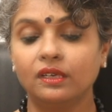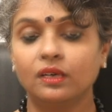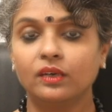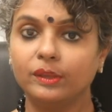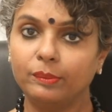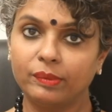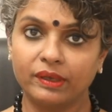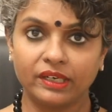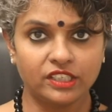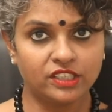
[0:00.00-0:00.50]

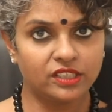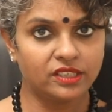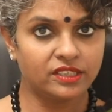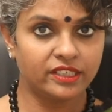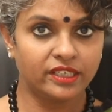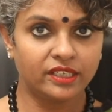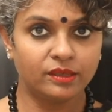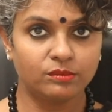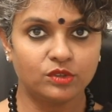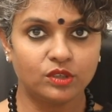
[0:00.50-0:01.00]
కొన్ని పరీక్షలు
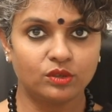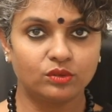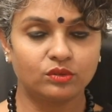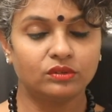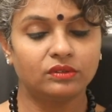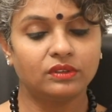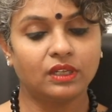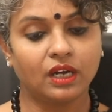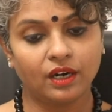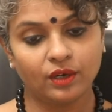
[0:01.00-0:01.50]
చేయడం
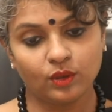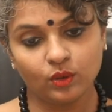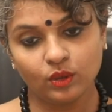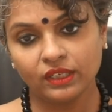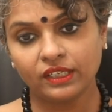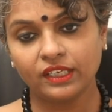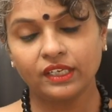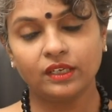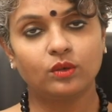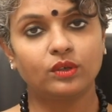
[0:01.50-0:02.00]
జరుగుతుంది
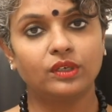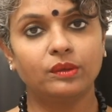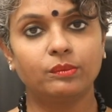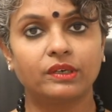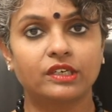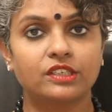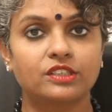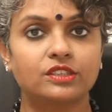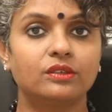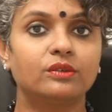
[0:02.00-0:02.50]
ఆడోళ్ళకి కొన్ని
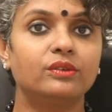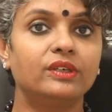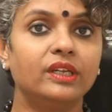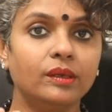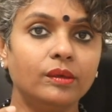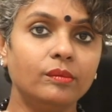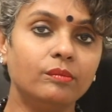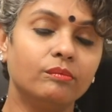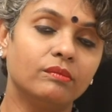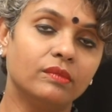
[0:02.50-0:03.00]
పరీక్షలు
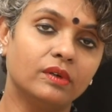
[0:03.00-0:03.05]
ఉంటాయి